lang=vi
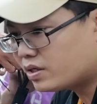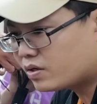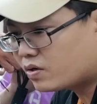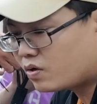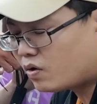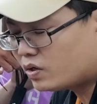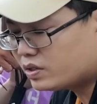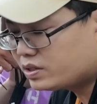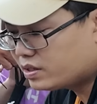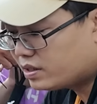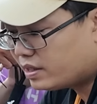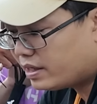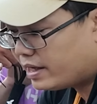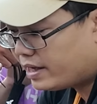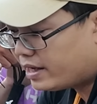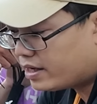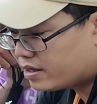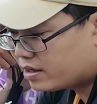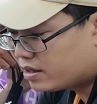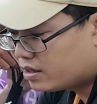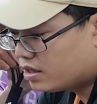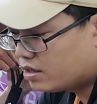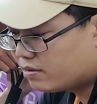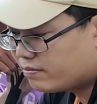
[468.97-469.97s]
sẽ có chữ
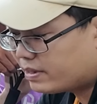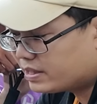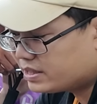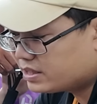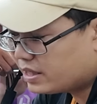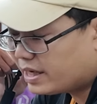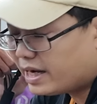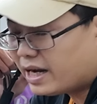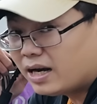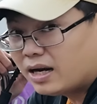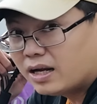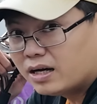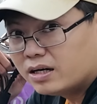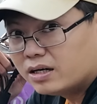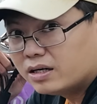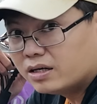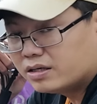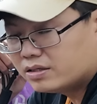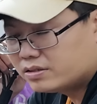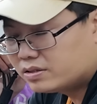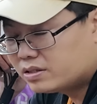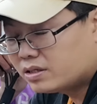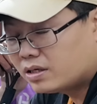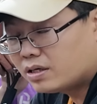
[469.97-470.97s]
R và chữ L,
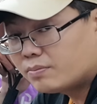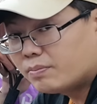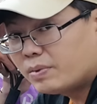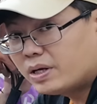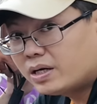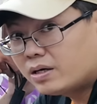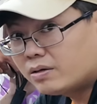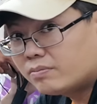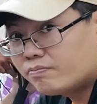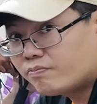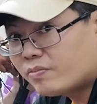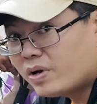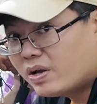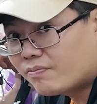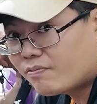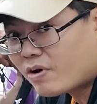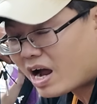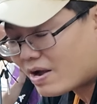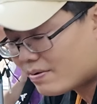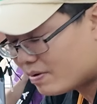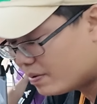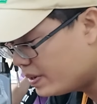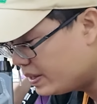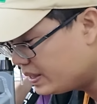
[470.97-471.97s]
chứ ở bên bên
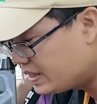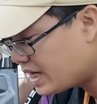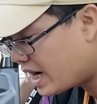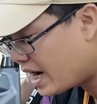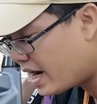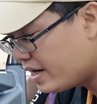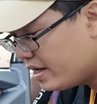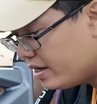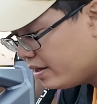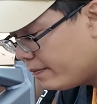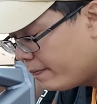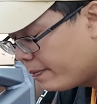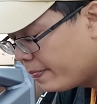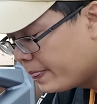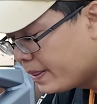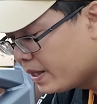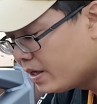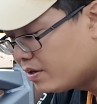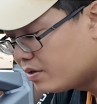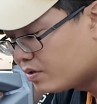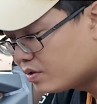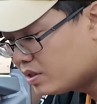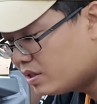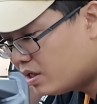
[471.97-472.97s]
phải và bên trái ấy.
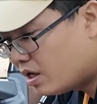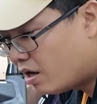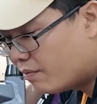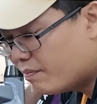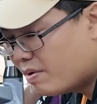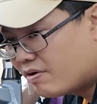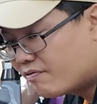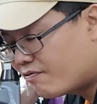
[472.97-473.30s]
Thì ở